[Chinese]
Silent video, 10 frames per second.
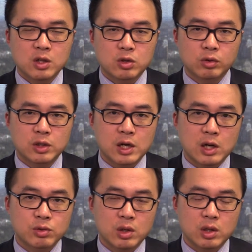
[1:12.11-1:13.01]
总体上
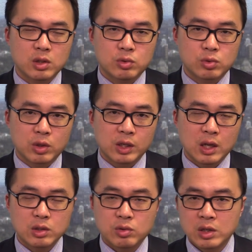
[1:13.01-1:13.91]
来说，昨天
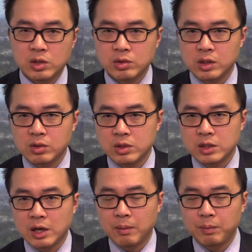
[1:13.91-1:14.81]
全球金融市
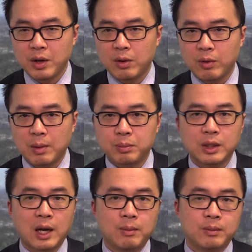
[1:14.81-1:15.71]
场变化不
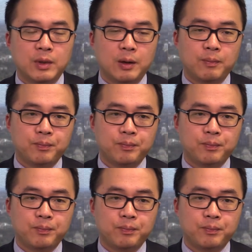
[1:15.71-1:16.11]
大啊。